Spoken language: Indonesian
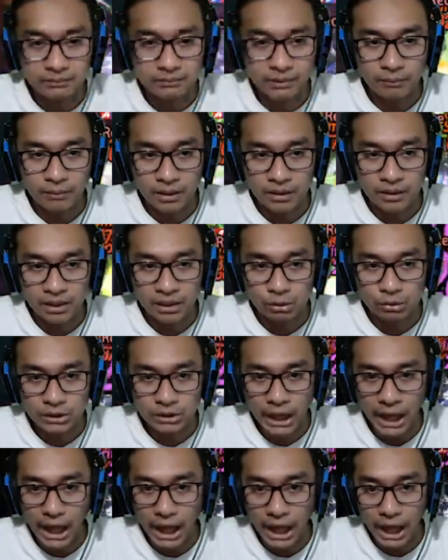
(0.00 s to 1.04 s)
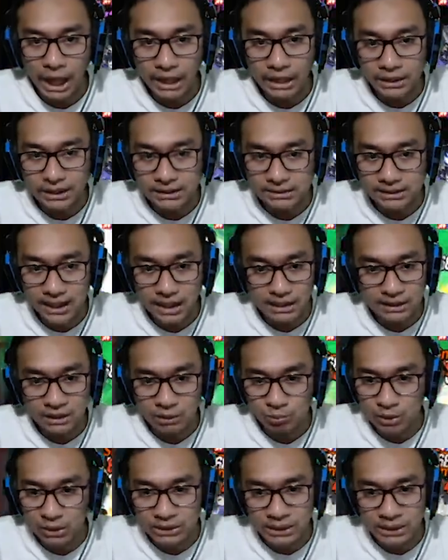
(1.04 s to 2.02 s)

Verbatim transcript: memang dia tuh tanki sekali tak buat